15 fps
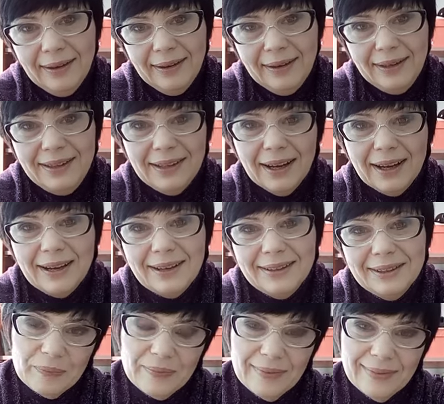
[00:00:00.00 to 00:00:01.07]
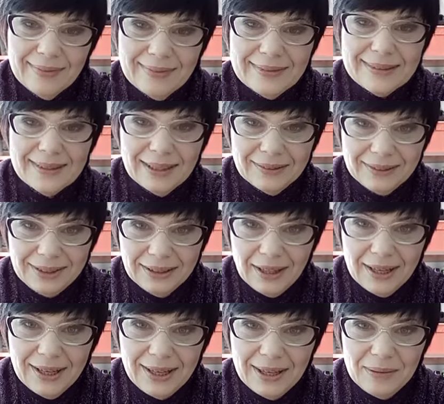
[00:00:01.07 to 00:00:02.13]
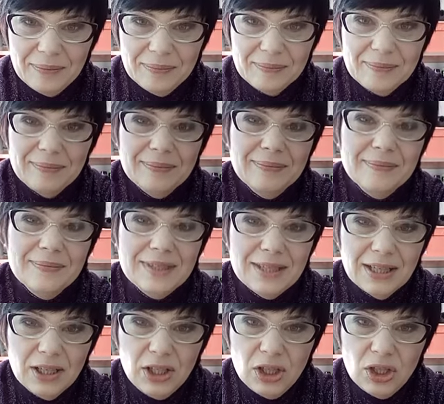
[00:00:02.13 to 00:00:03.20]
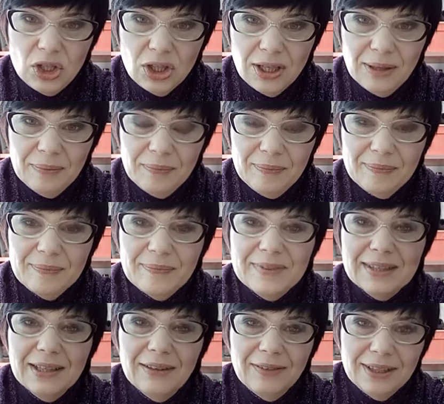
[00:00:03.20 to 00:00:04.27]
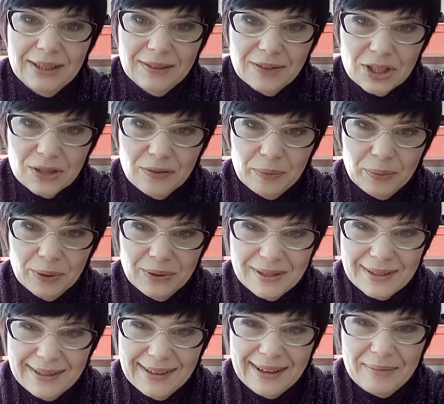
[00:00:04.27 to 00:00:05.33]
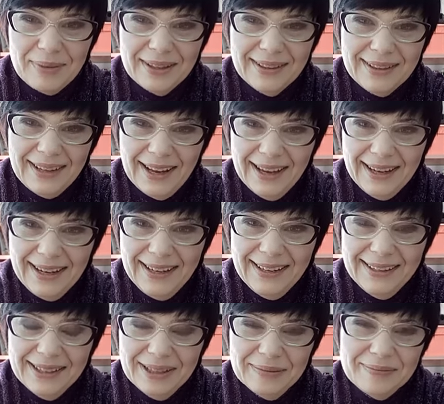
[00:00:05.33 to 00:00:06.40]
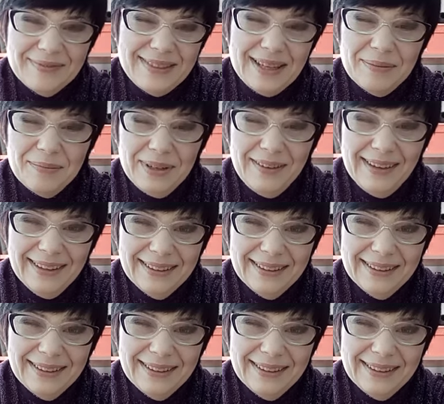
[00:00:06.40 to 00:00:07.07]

Итак, ставьте лайки, сердечки, задавайте ваши вопросы, комментарии. Всем привет,